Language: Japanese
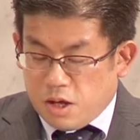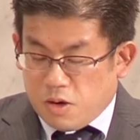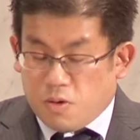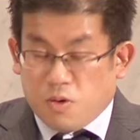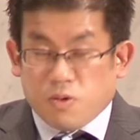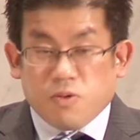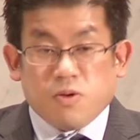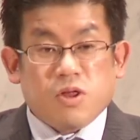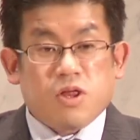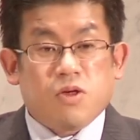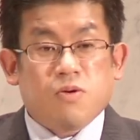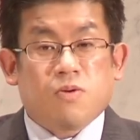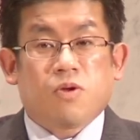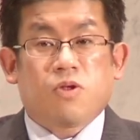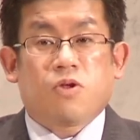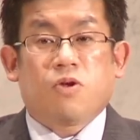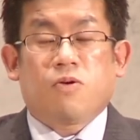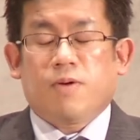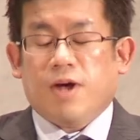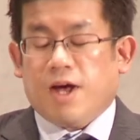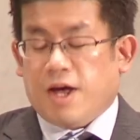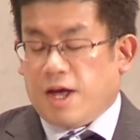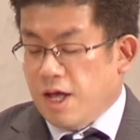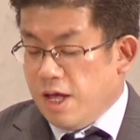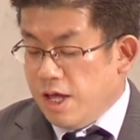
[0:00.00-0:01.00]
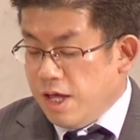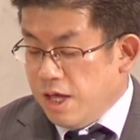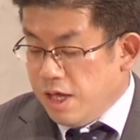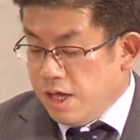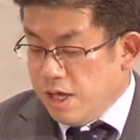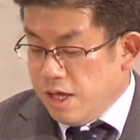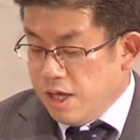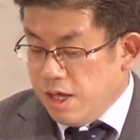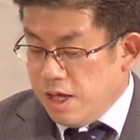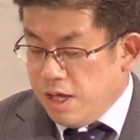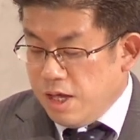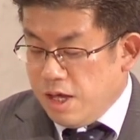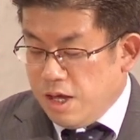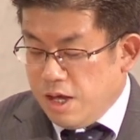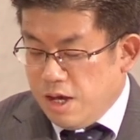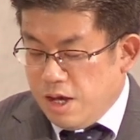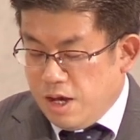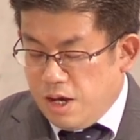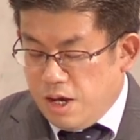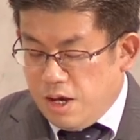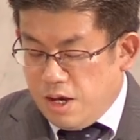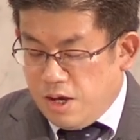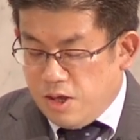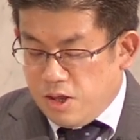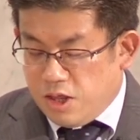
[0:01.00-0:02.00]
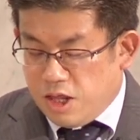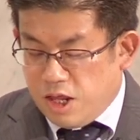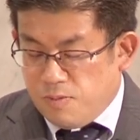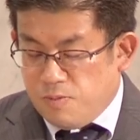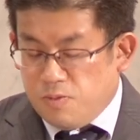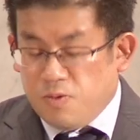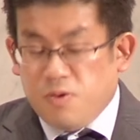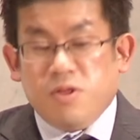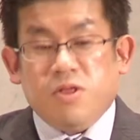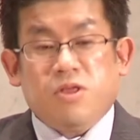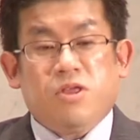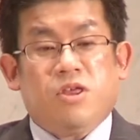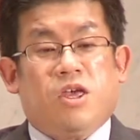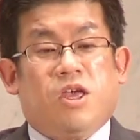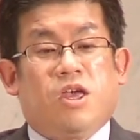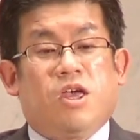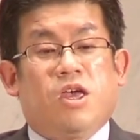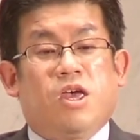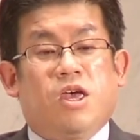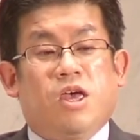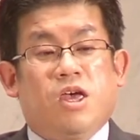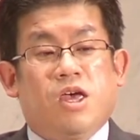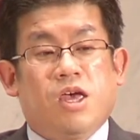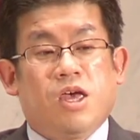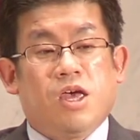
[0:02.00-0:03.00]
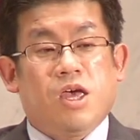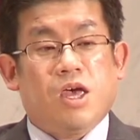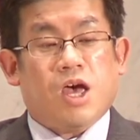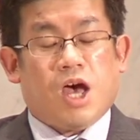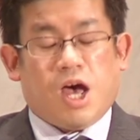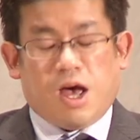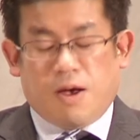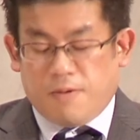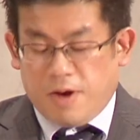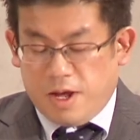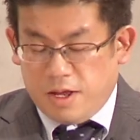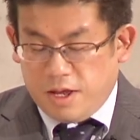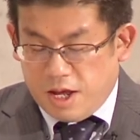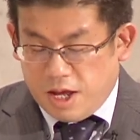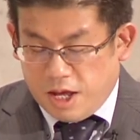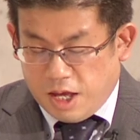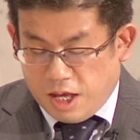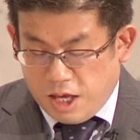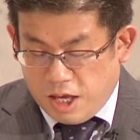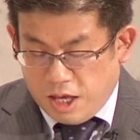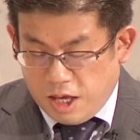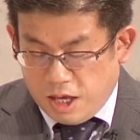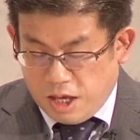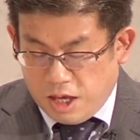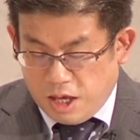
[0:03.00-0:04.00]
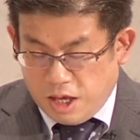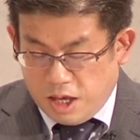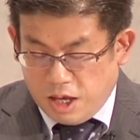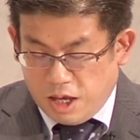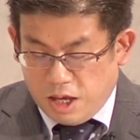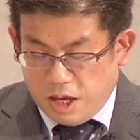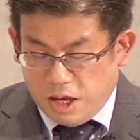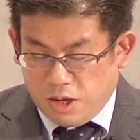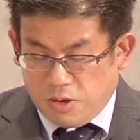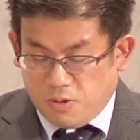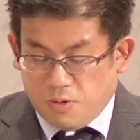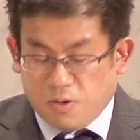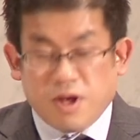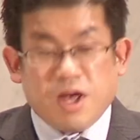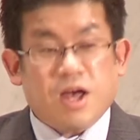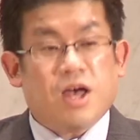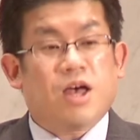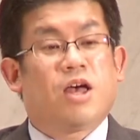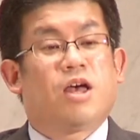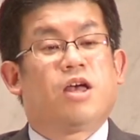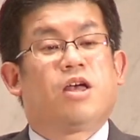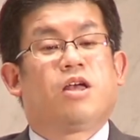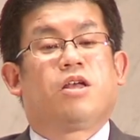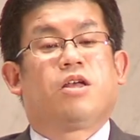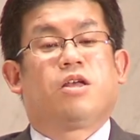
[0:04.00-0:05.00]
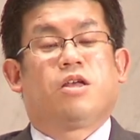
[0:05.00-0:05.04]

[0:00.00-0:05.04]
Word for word: この仕事は自分に合わないとか、